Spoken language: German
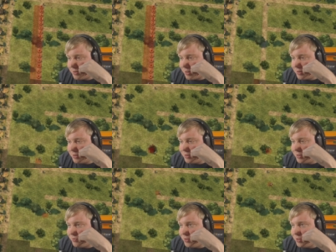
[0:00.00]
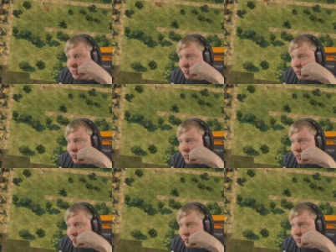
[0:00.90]
nicht ganz richtig, wie ich es hier gebaut
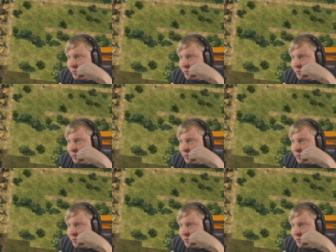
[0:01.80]
habe.